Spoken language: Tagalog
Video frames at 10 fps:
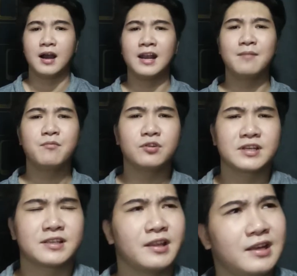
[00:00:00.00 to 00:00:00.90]
Alam mo,
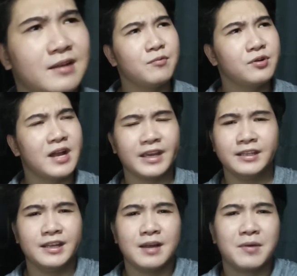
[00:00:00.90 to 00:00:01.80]
sa sarili mo na
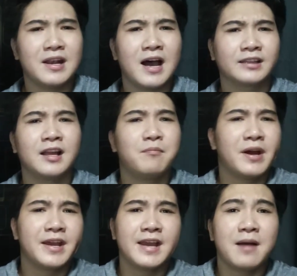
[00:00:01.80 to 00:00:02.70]
hindi naman lahat ng
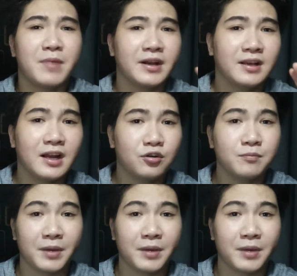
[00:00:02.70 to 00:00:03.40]
mayayaman ganon,